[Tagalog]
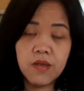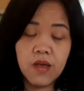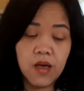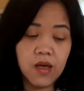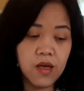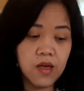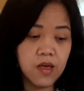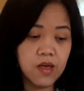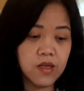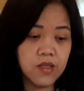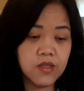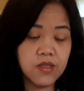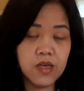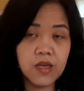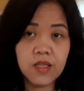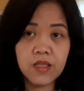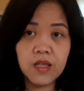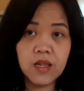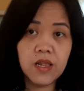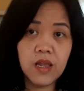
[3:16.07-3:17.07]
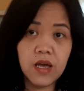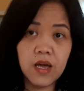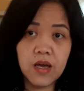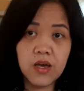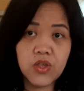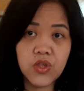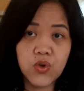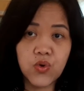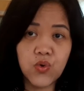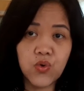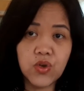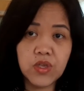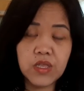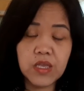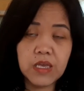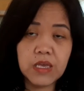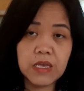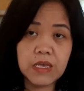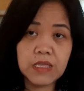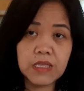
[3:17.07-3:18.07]
uh, deck nila. So,
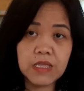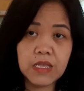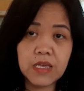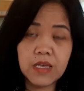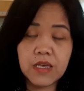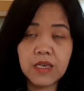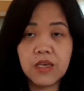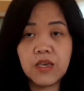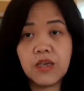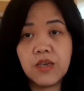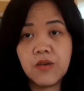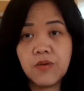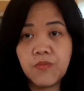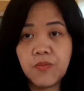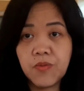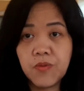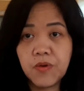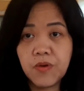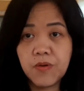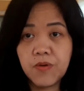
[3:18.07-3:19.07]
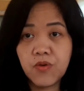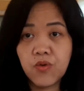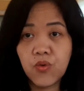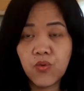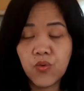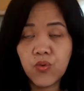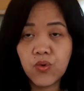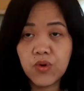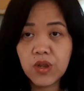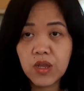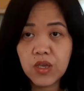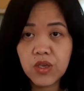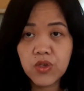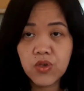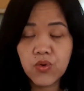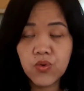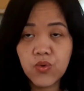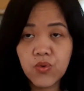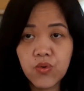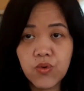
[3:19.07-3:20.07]
iniintay,
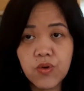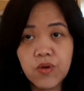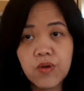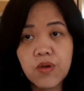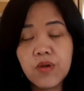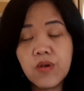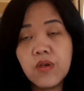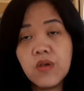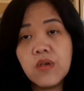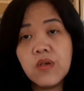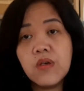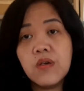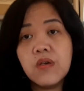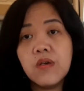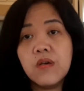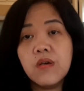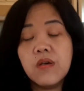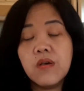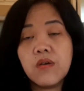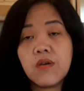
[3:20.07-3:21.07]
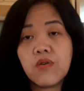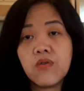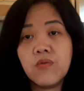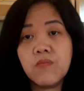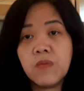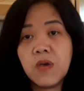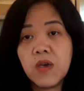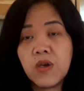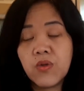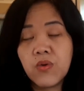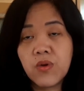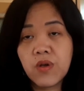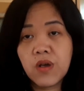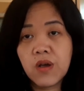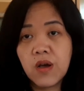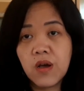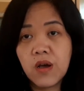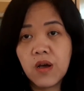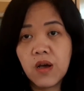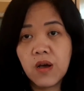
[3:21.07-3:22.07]
kukunin yung kung meron
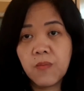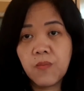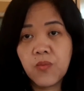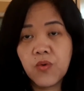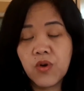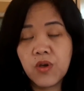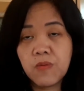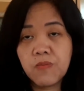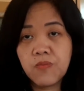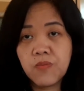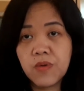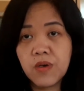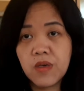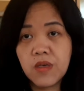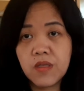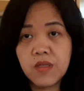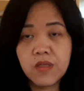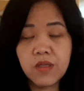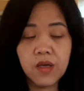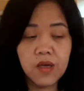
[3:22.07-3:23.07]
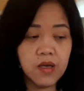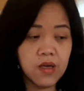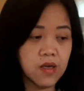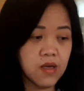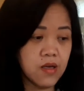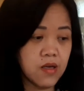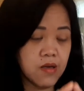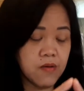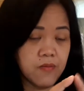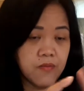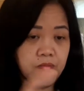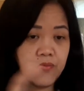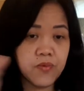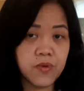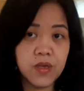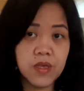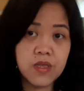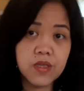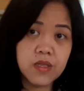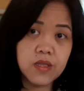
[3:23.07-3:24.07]
kang appointment uh,
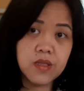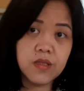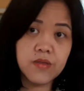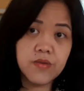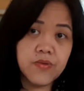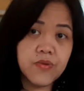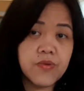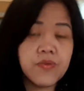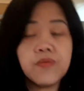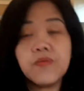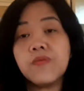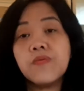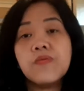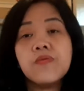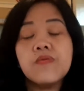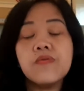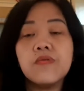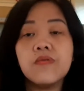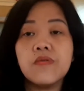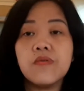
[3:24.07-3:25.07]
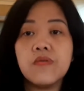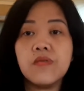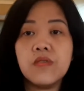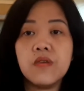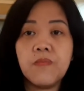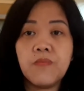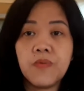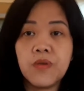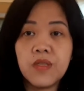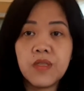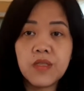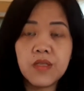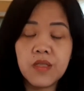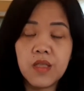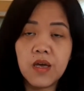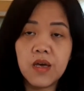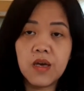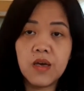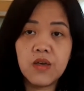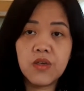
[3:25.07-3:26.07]
print na print
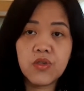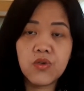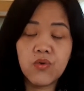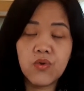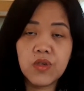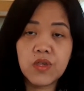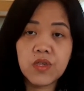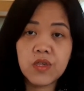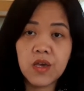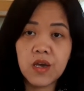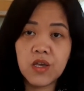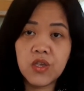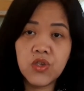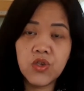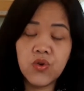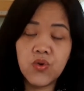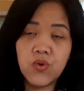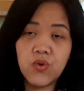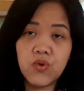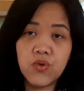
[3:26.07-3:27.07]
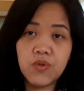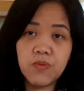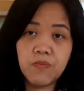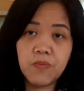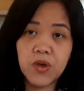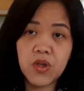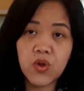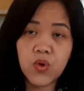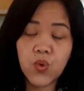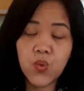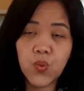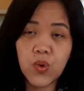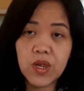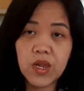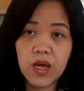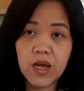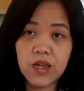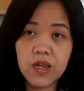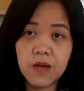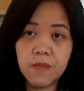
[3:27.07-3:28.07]
na. So, iscan yun. Pero kung
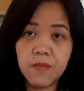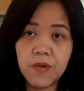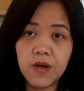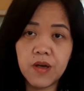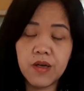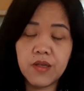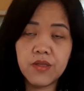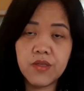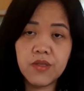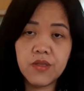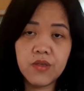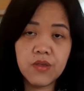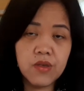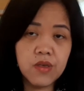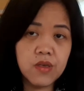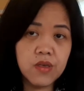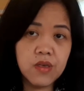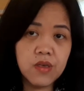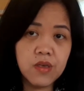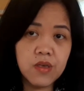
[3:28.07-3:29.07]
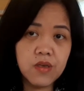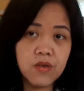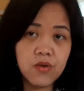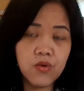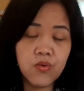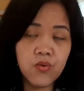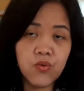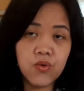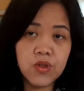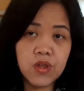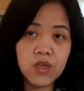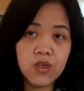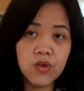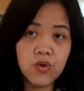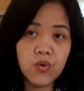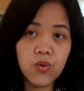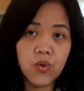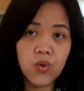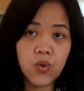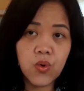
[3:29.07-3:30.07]
wala naman, kunin
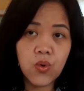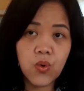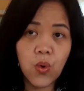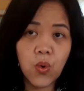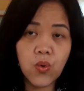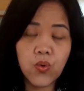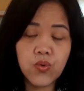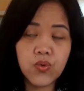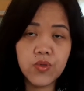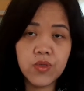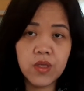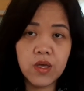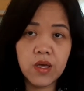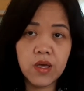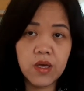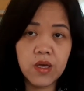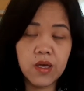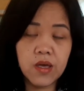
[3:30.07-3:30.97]
yung code na